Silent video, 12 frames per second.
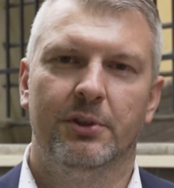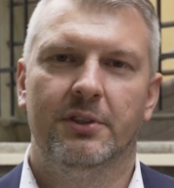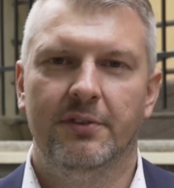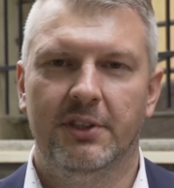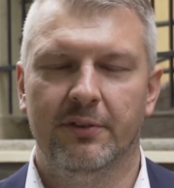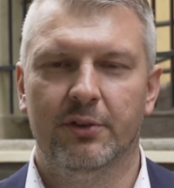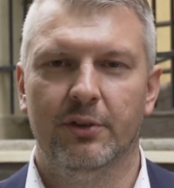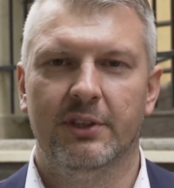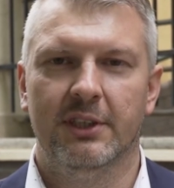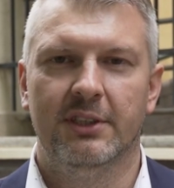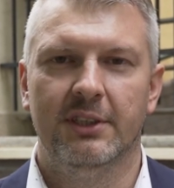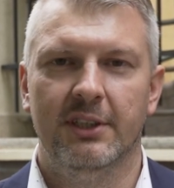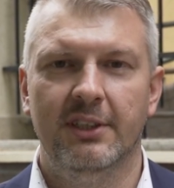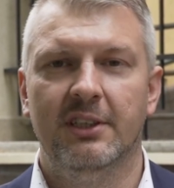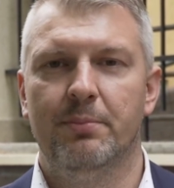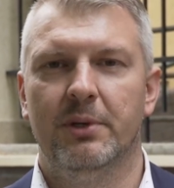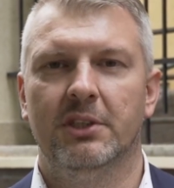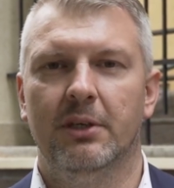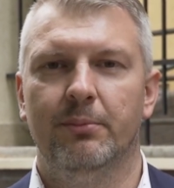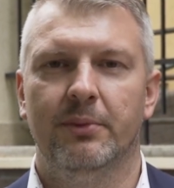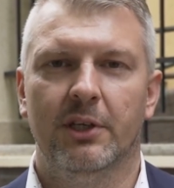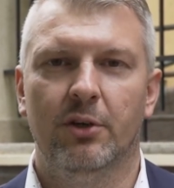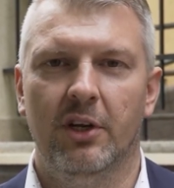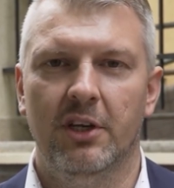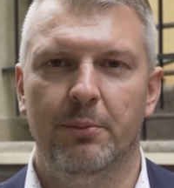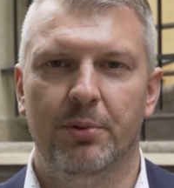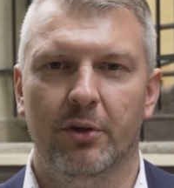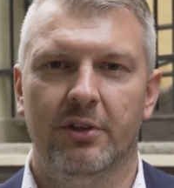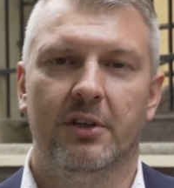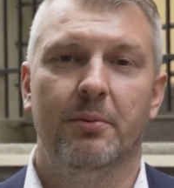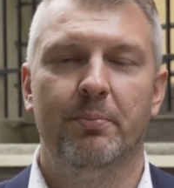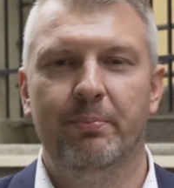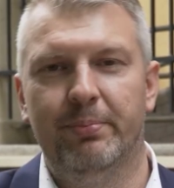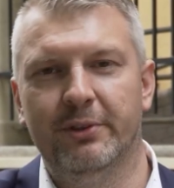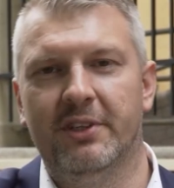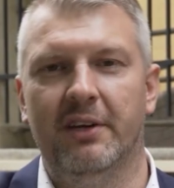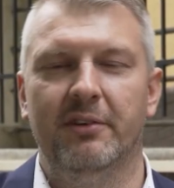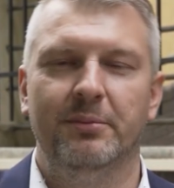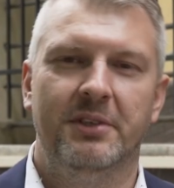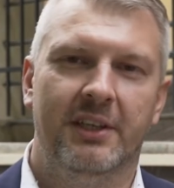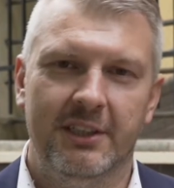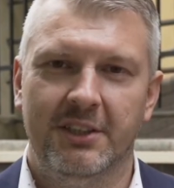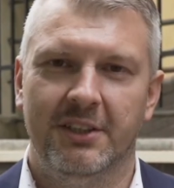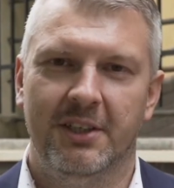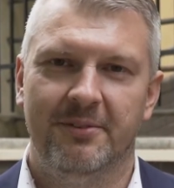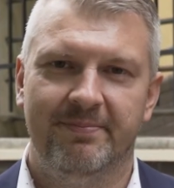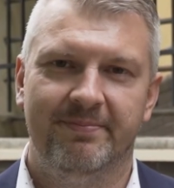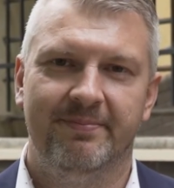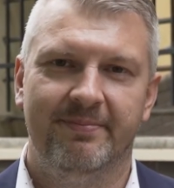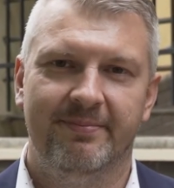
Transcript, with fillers: oczywiście w kontakcie i zapraszam na kolejny piątek. Pozdrawiam serdecznie.